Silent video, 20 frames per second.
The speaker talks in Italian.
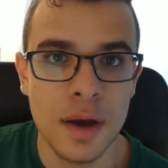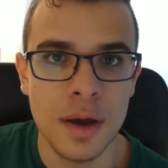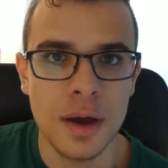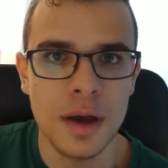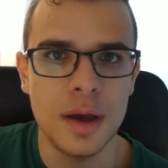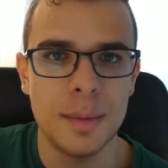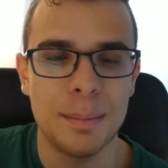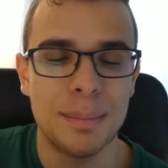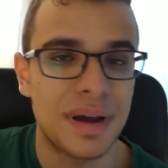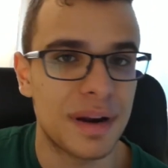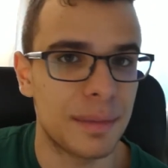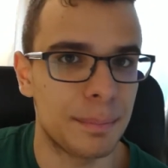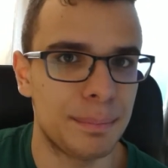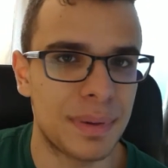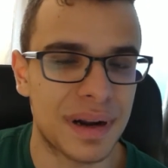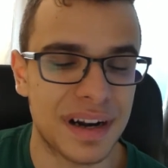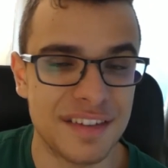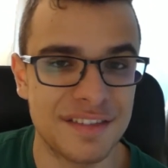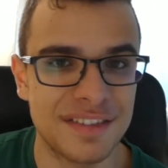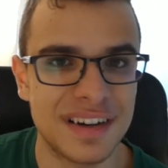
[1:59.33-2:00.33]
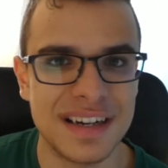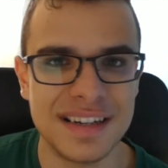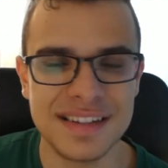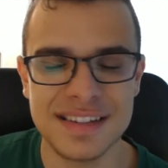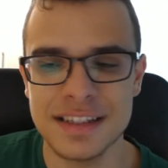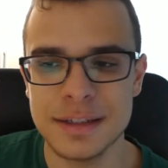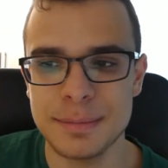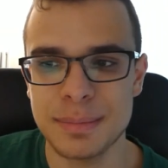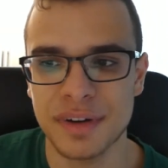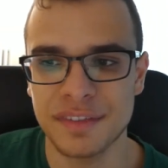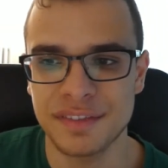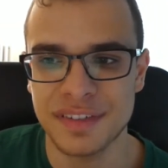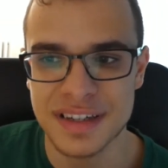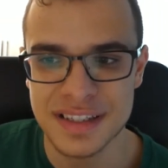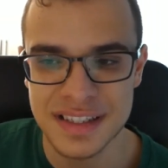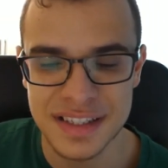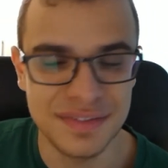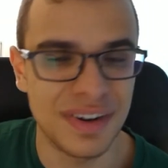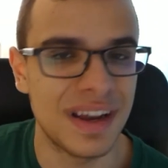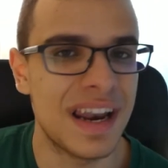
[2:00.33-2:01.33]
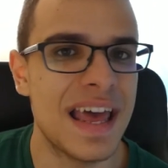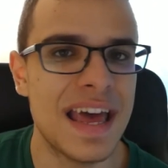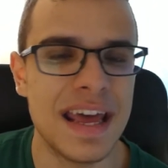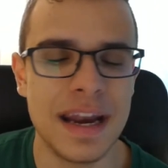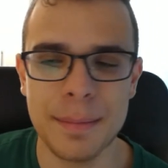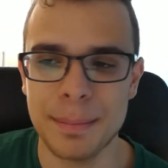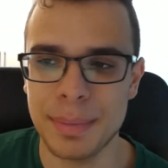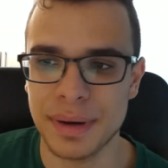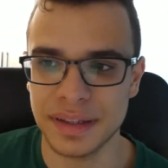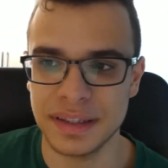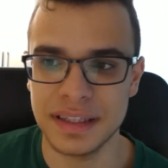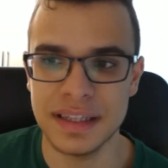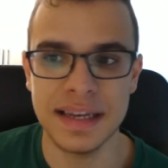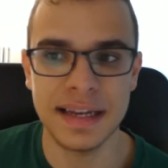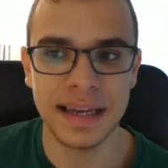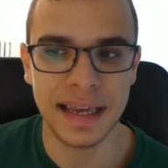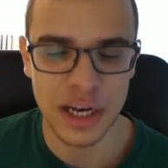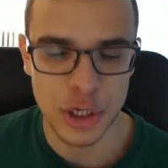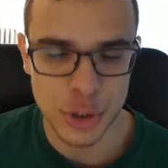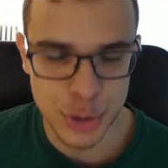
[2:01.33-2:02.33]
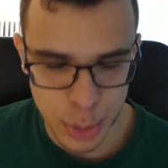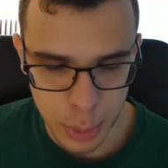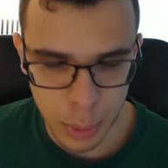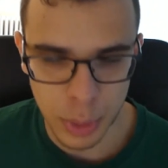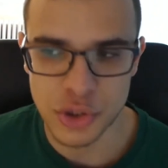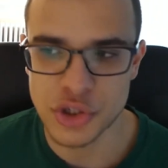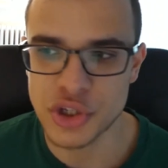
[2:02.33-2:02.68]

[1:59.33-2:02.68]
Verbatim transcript: eh, per, per, rifarsi, per farsi valere, per dire che il Genoa